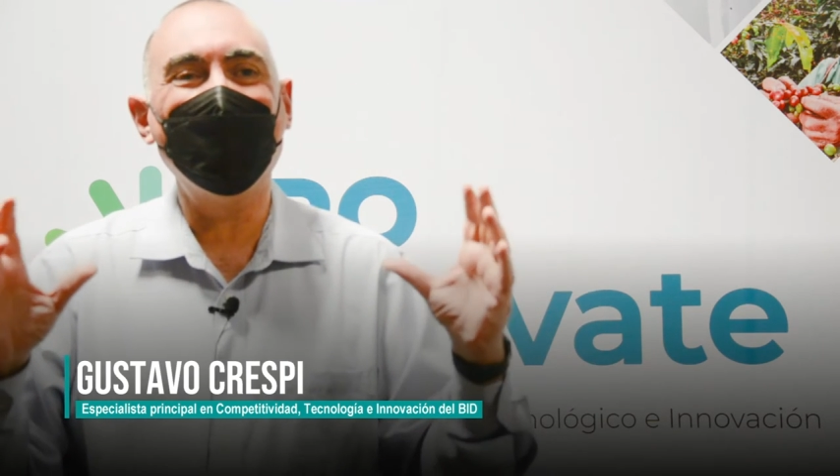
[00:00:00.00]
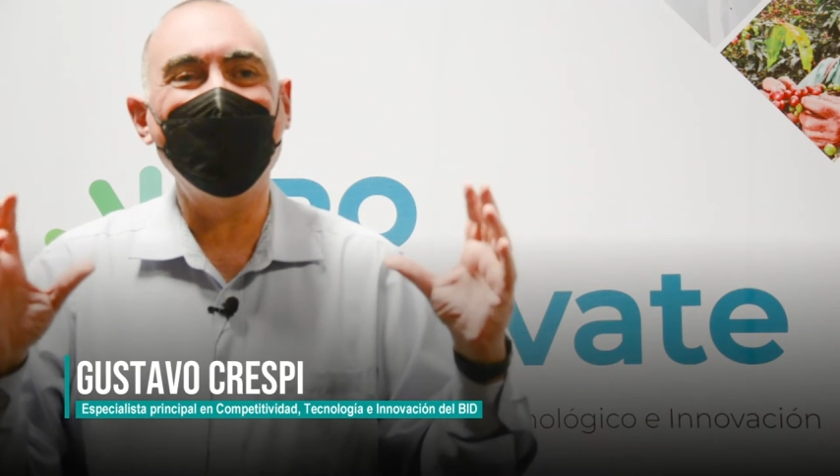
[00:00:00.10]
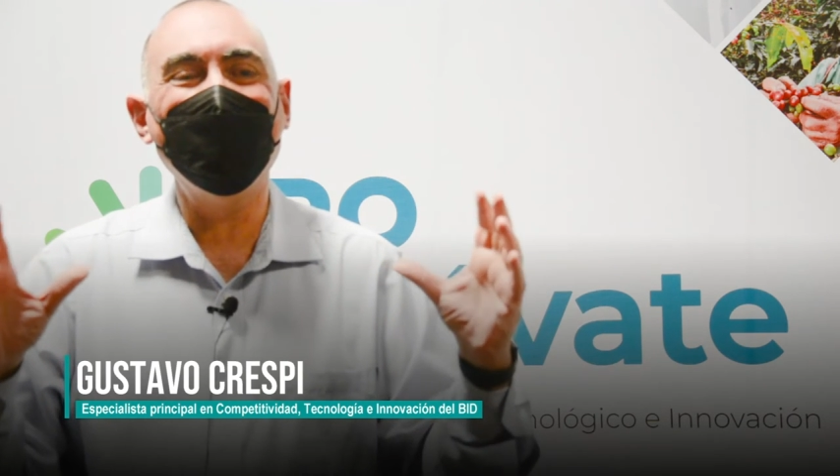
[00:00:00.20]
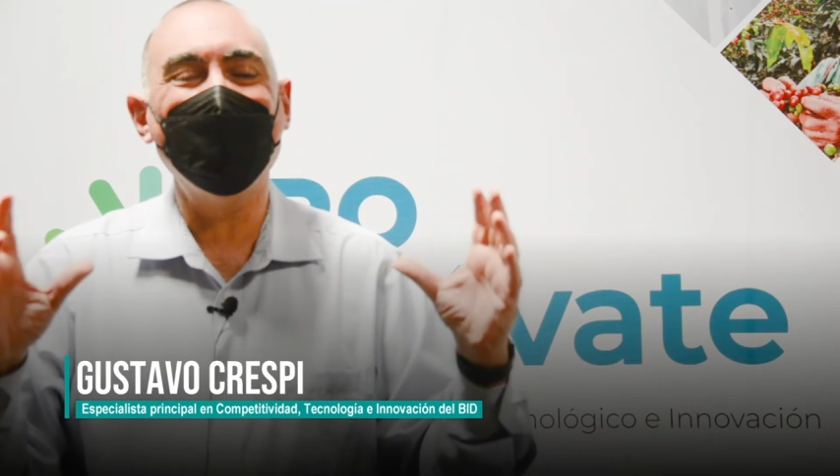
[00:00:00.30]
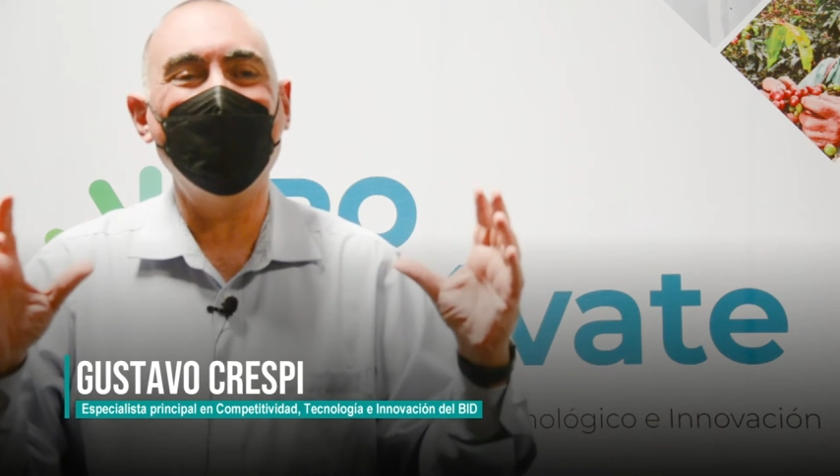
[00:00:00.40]

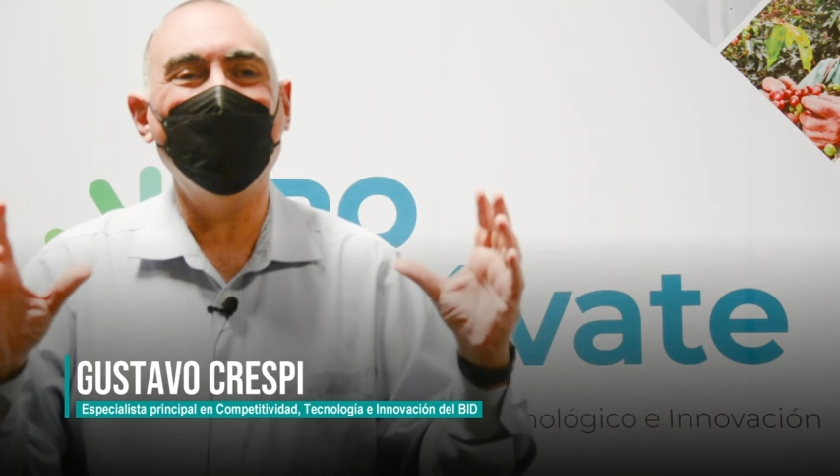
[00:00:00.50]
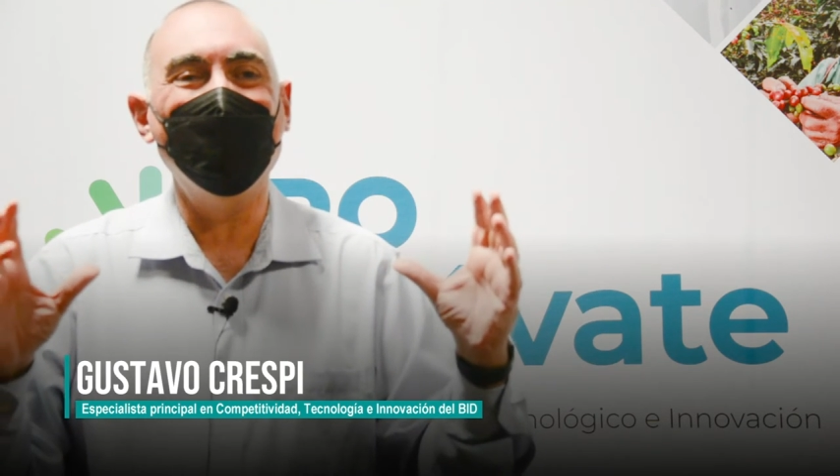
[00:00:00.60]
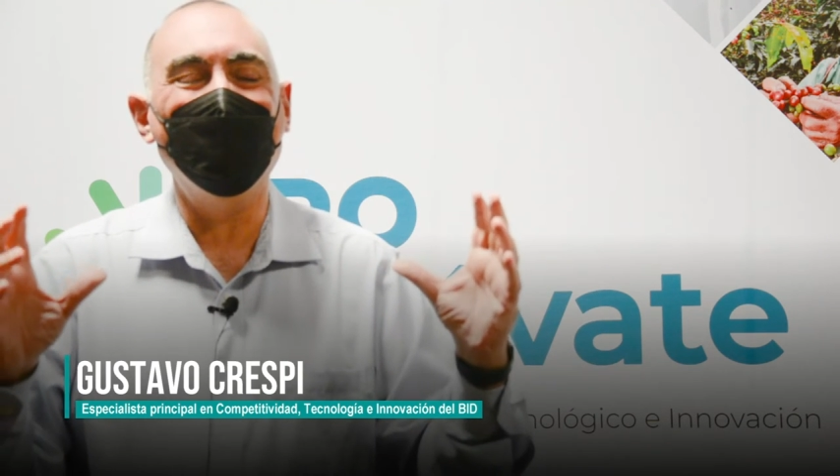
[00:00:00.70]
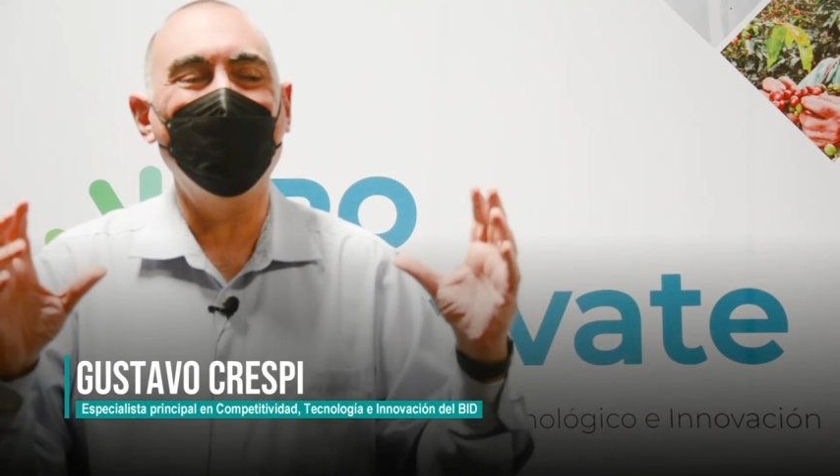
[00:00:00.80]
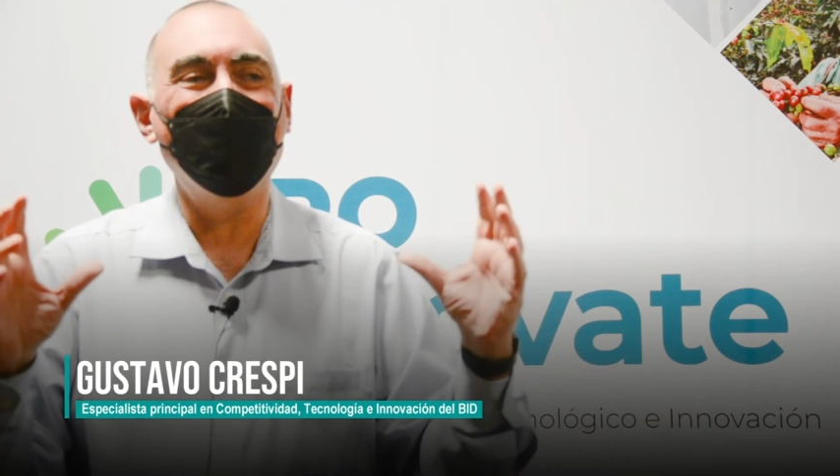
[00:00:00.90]
que
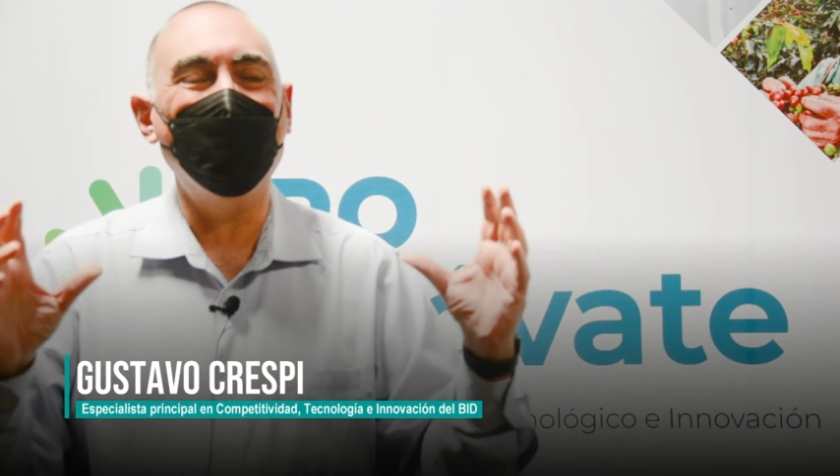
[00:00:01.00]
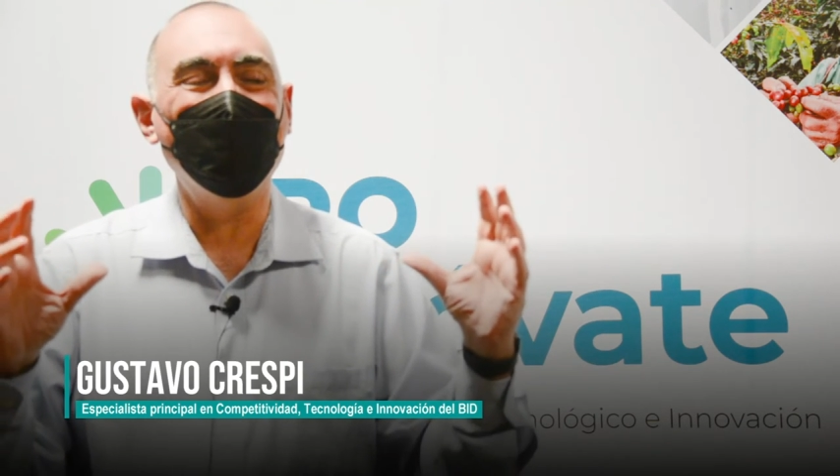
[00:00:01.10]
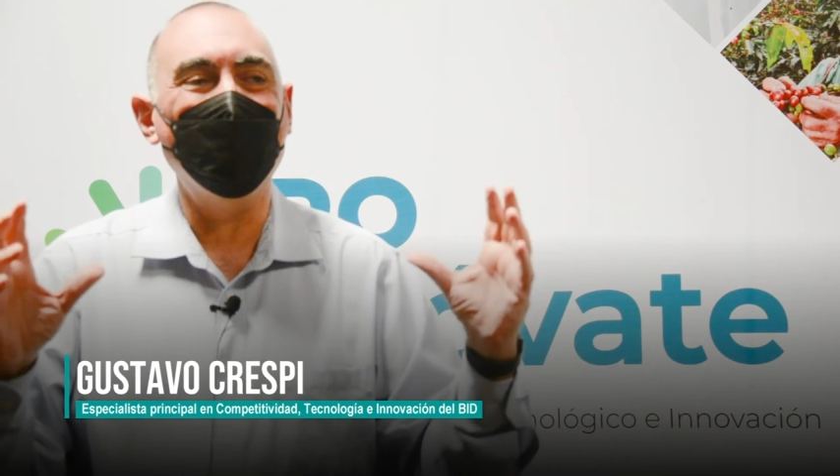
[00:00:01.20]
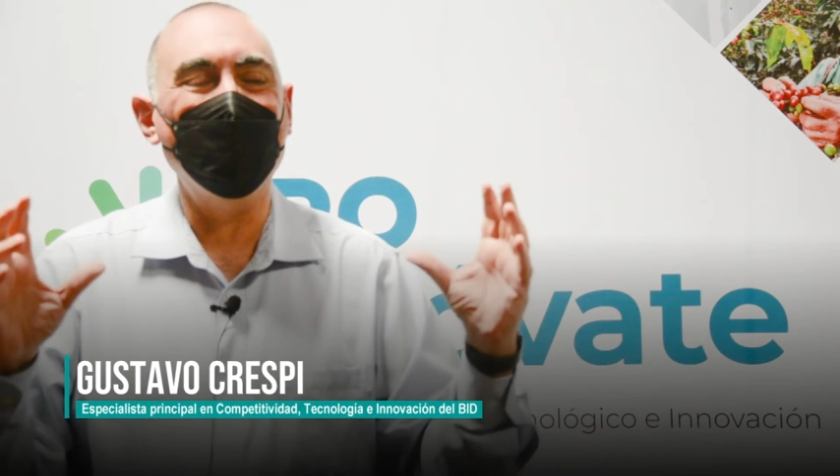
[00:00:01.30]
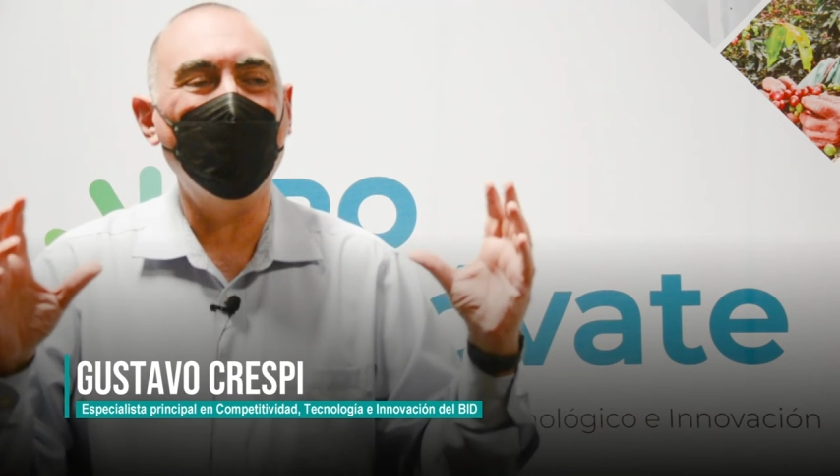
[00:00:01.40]

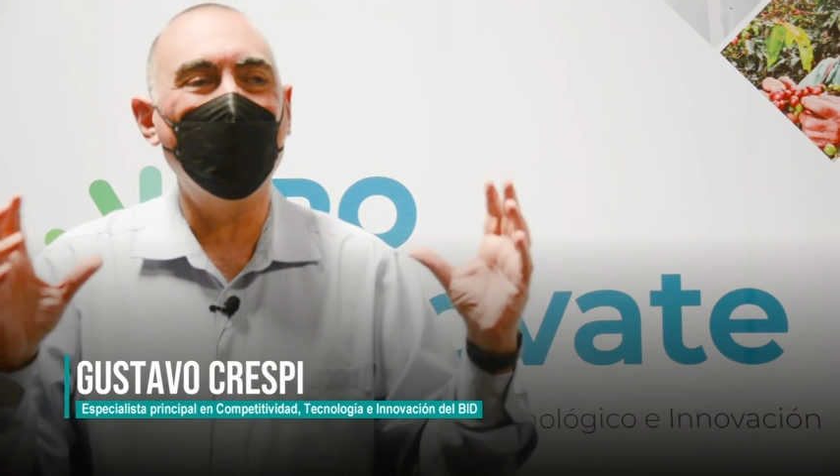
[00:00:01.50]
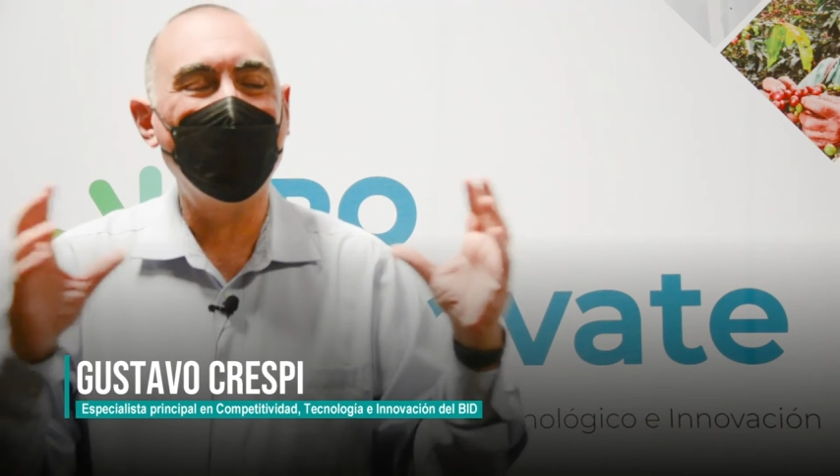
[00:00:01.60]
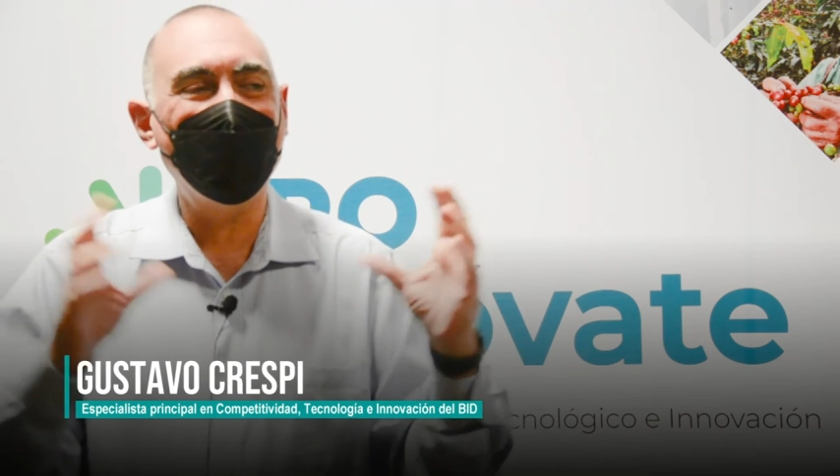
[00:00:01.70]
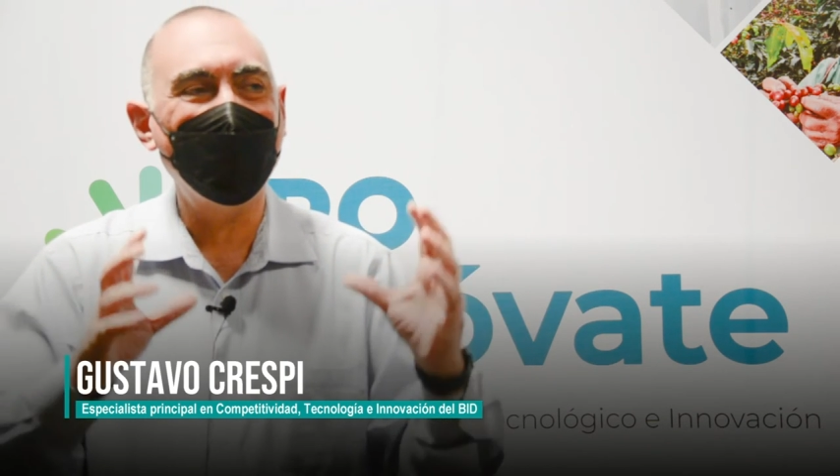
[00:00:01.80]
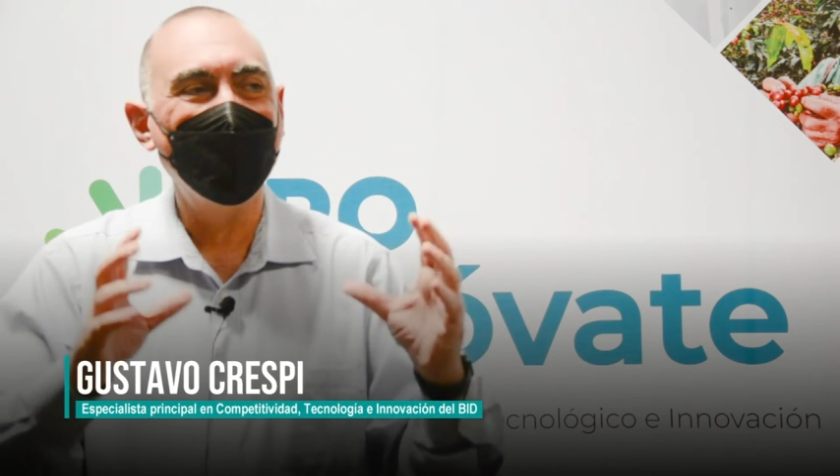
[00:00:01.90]

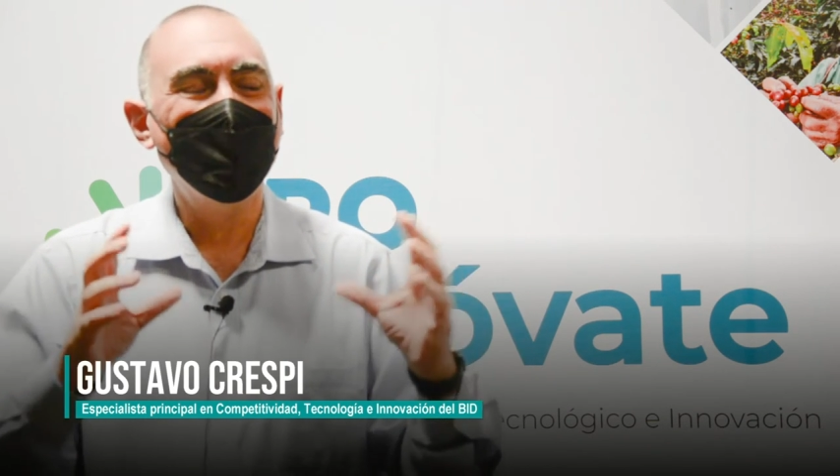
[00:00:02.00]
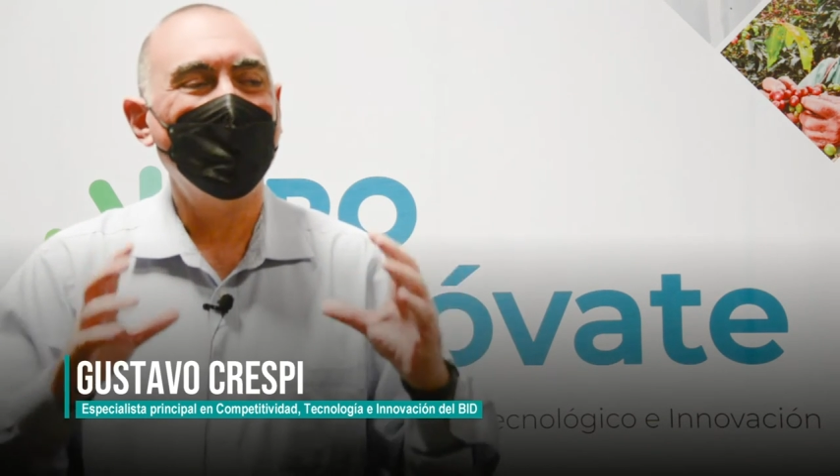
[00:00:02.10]
buscar